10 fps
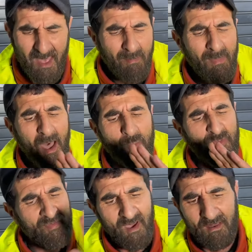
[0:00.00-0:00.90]
ما عنده حتى
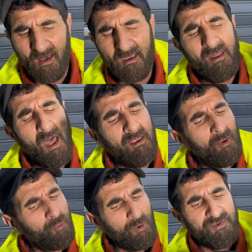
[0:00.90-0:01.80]
دخله الا
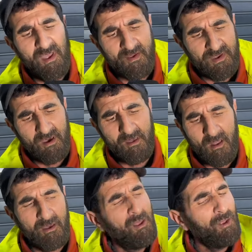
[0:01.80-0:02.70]
يهضروا على شي حاجه
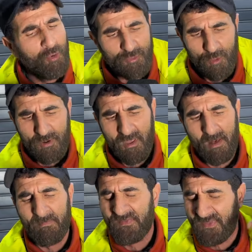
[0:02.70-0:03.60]
اخرى يهضروا عليها
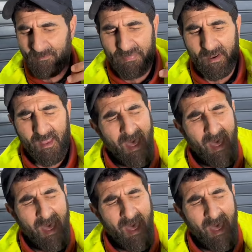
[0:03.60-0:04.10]
اما الطبل